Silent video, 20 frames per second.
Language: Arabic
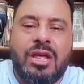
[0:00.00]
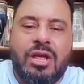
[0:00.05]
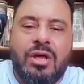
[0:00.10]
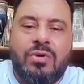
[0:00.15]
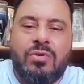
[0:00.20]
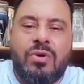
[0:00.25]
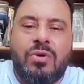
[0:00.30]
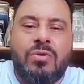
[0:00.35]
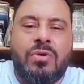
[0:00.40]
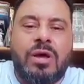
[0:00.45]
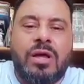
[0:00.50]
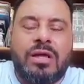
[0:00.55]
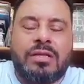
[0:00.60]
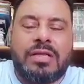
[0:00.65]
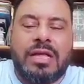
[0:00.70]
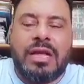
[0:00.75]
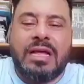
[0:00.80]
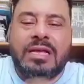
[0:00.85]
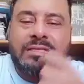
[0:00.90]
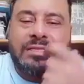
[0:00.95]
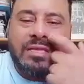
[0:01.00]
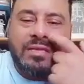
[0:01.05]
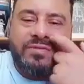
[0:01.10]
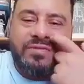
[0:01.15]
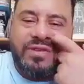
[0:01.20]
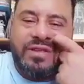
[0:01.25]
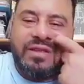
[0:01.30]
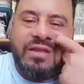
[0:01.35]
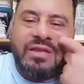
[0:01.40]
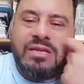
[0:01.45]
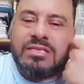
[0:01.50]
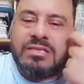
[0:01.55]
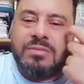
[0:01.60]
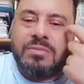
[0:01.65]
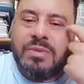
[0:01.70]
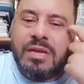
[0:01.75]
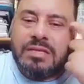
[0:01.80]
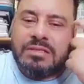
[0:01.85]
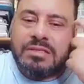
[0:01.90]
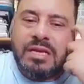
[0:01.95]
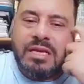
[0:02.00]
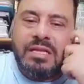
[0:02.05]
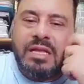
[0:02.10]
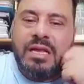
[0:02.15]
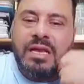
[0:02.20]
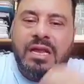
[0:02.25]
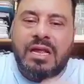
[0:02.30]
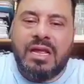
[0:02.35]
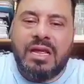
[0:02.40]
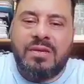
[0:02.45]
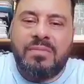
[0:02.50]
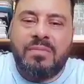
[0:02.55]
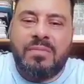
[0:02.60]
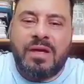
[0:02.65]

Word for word: وهو تجسد في اسم السيده الهام